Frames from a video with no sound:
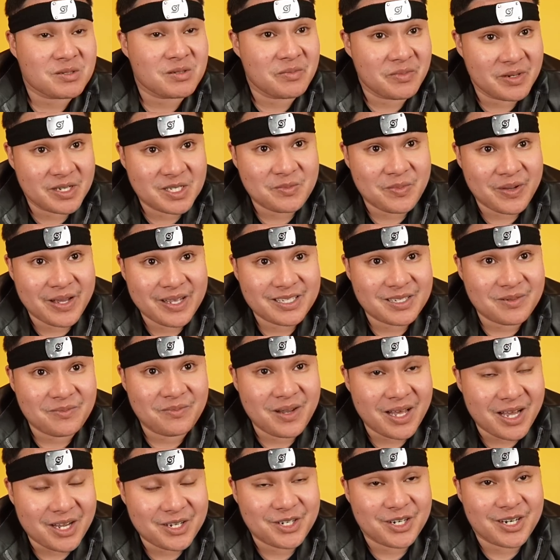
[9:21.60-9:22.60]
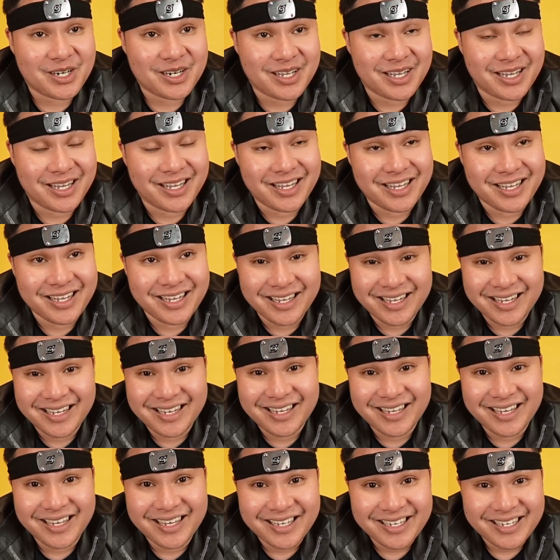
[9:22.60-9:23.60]
mabilis pa yan sa Black Shark, ha?
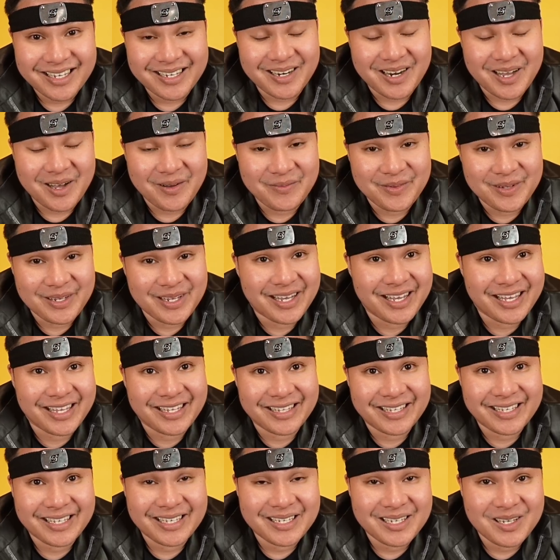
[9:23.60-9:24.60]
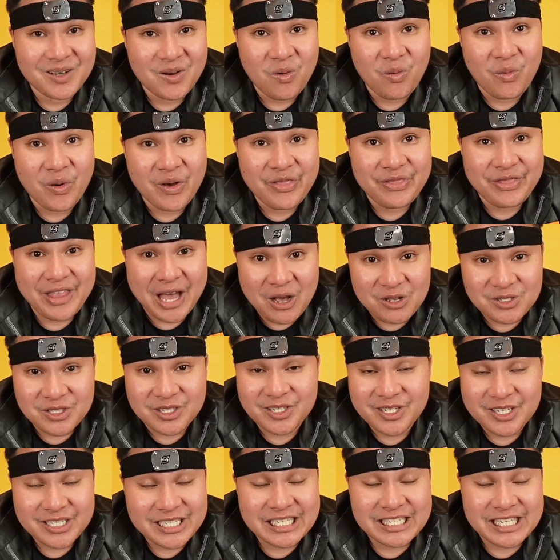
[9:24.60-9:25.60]
Mm-mm. Grabe yan. 1,000
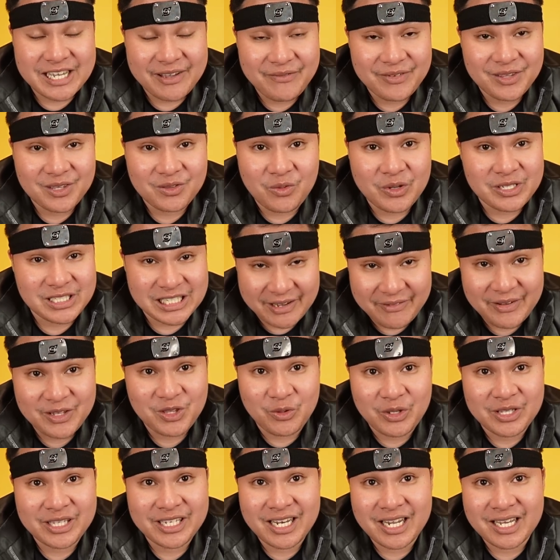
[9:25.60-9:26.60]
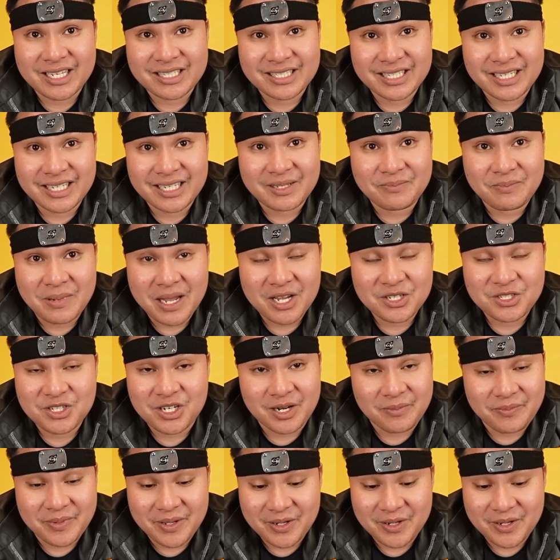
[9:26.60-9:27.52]
hertz. Si 7, 720 lang si Black Shark,